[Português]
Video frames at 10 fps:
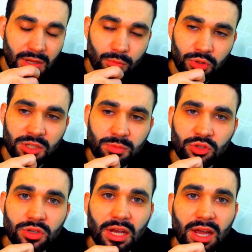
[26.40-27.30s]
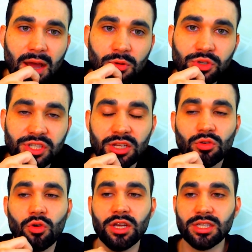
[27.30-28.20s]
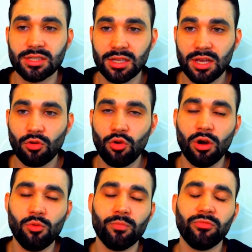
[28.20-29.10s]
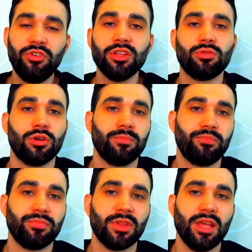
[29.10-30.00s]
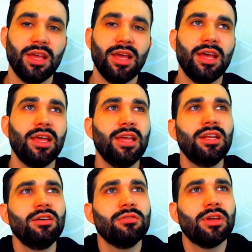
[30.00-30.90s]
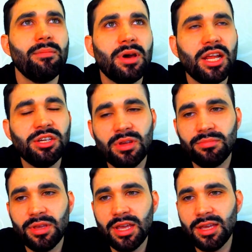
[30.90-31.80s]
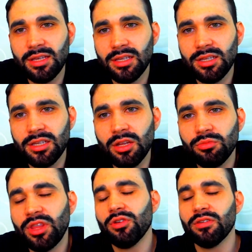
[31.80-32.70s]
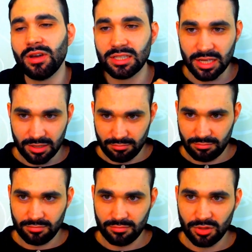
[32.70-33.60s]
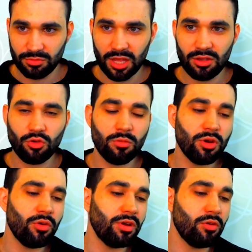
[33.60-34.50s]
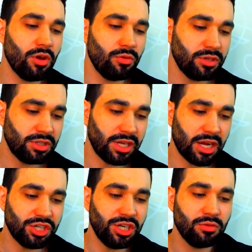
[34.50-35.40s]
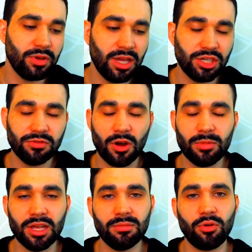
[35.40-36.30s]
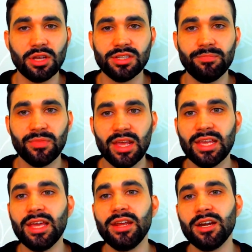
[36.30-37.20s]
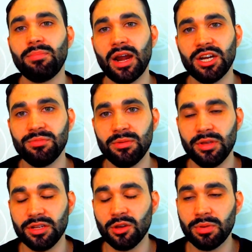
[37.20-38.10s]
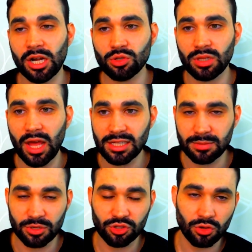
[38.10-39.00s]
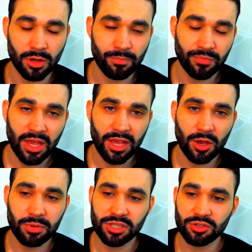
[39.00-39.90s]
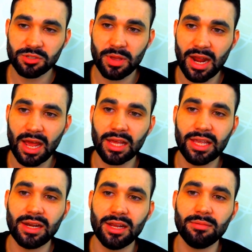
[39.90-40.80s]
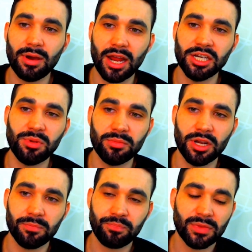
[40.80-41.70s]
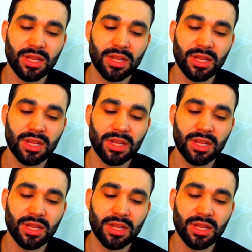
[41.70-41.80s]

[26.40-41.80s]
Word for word: muitas pessoas acabam dizendo coisas como: Vitor, ele não quer parar de beber e, e não tem o que fazer. Não tem como eu, eu, eu, interagir com ele de forma que ele possa querer parar de beber. Então, para ajudar essa pessoa, eu preciso esperar ela querer parar de beber.